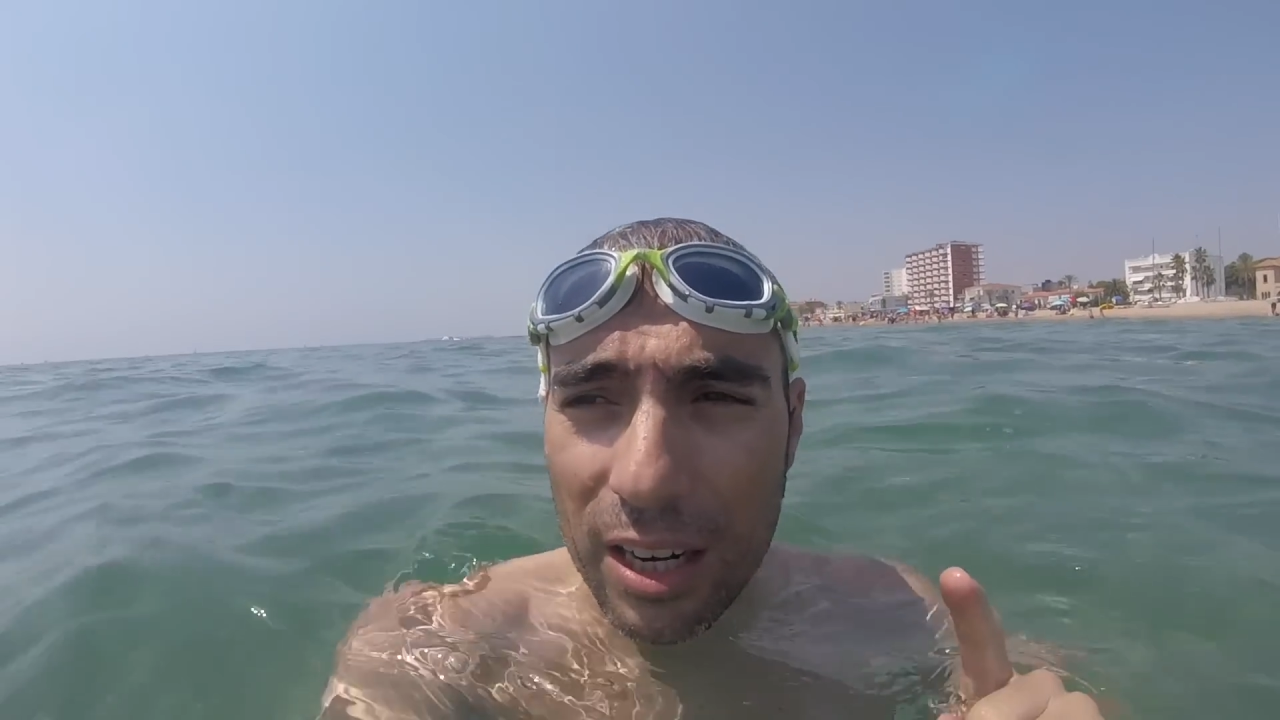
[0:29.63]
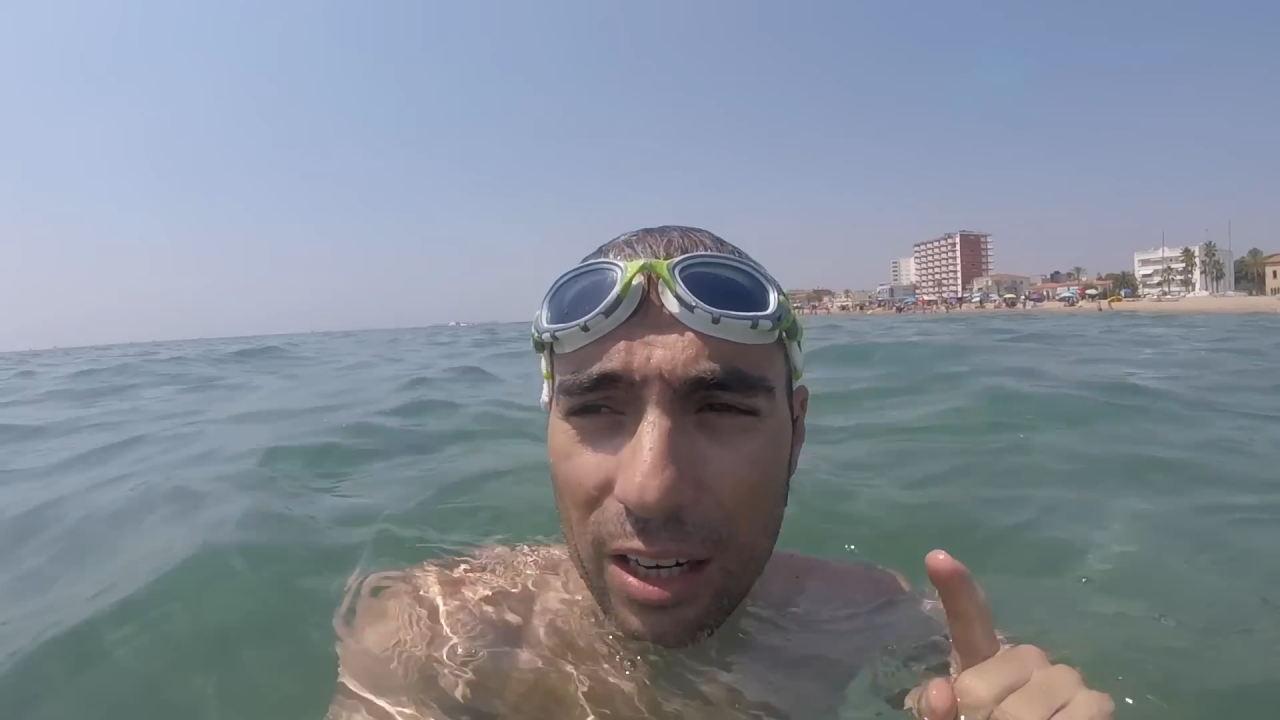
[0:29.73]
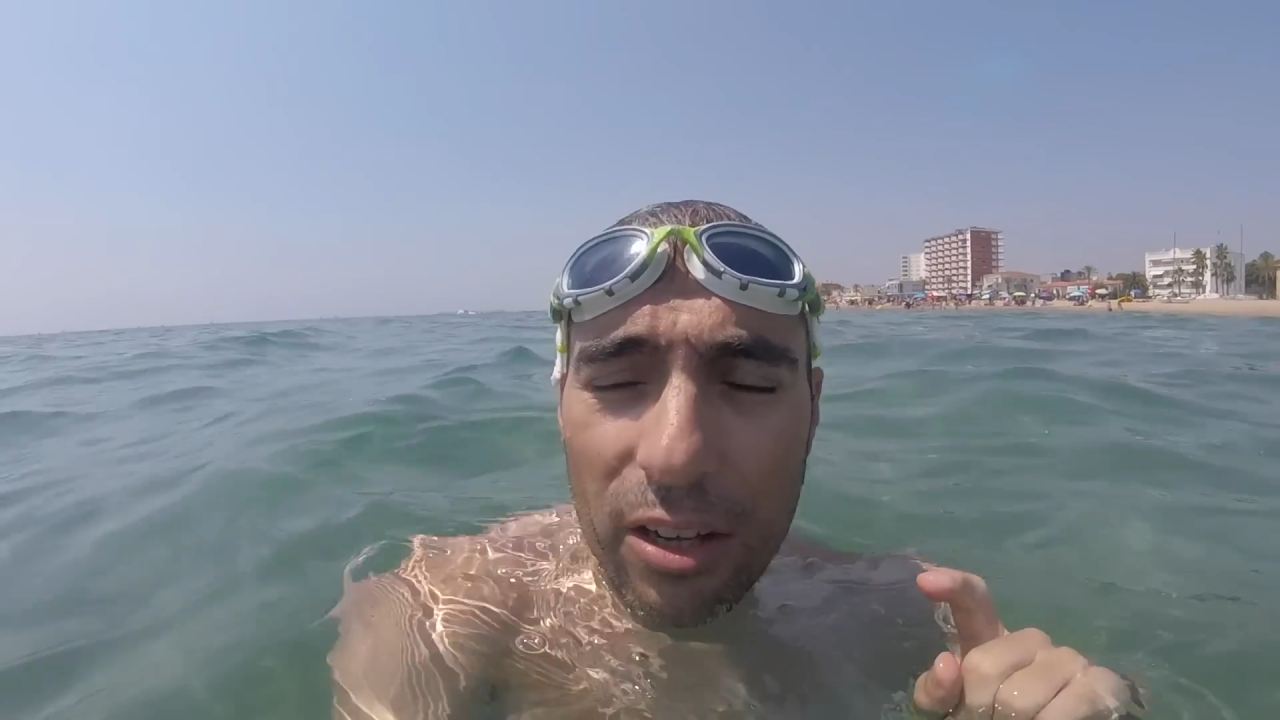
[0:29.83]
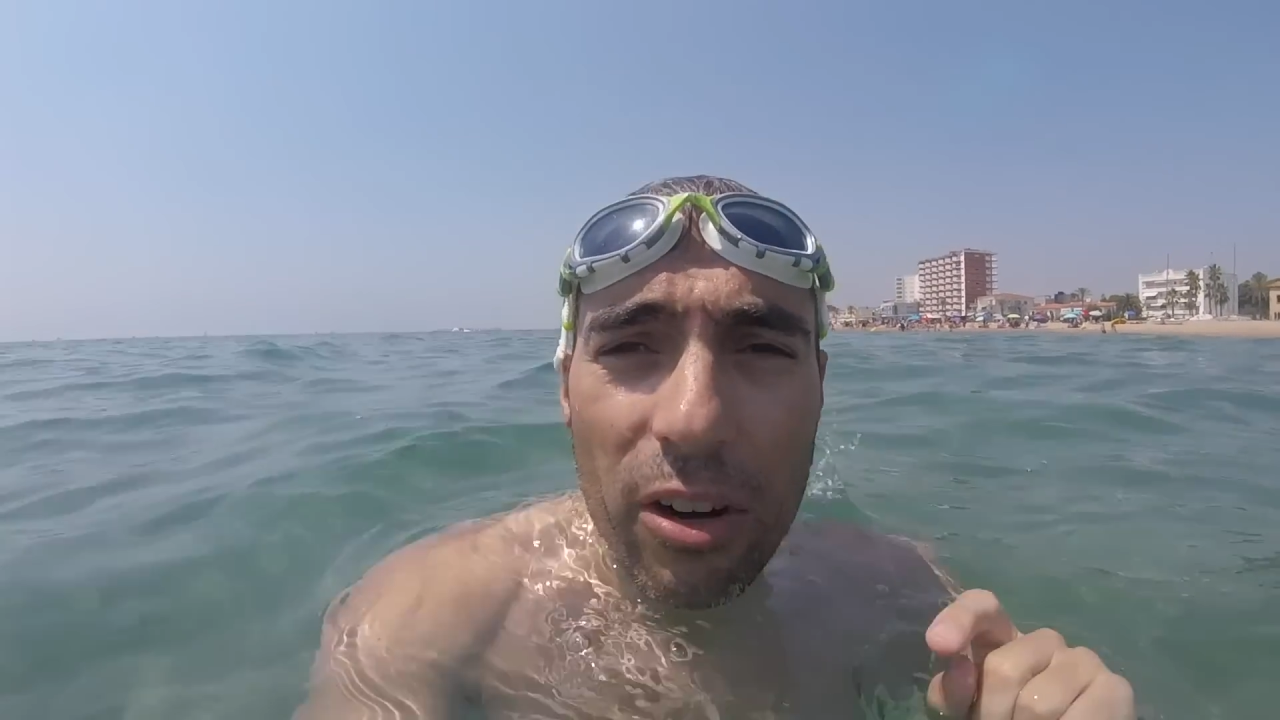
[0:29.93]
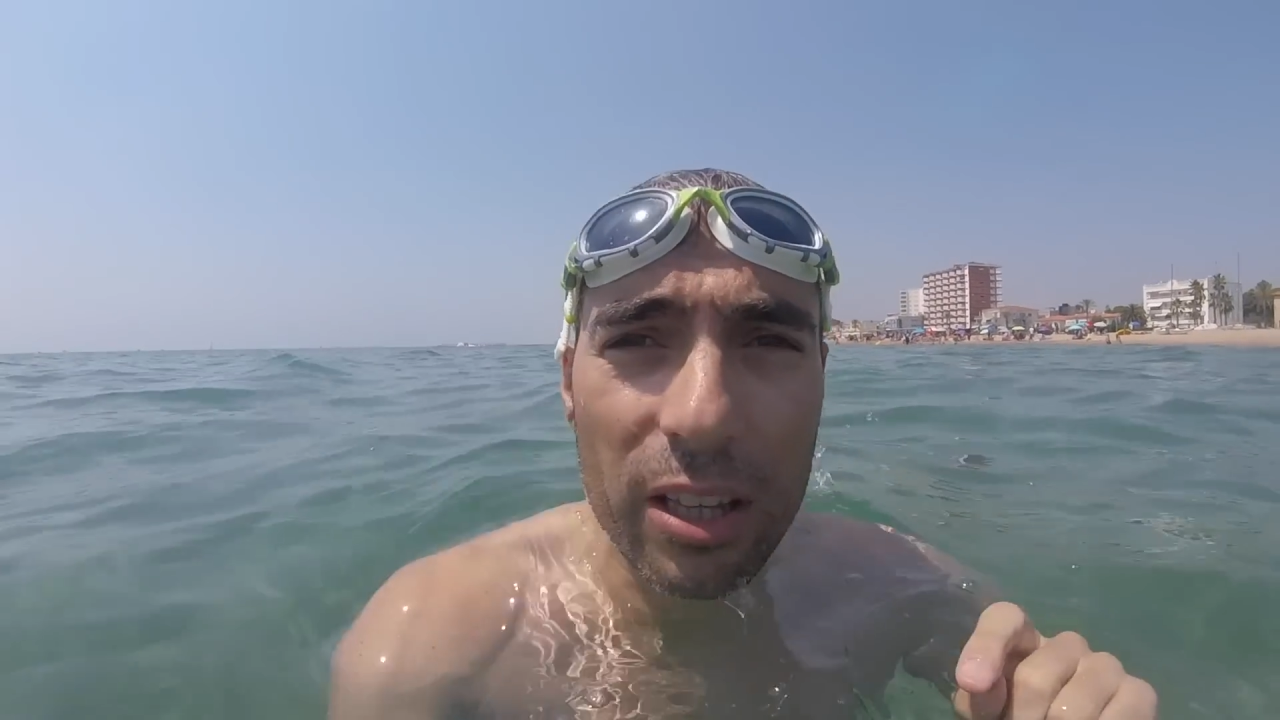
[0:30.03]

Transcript: Galileo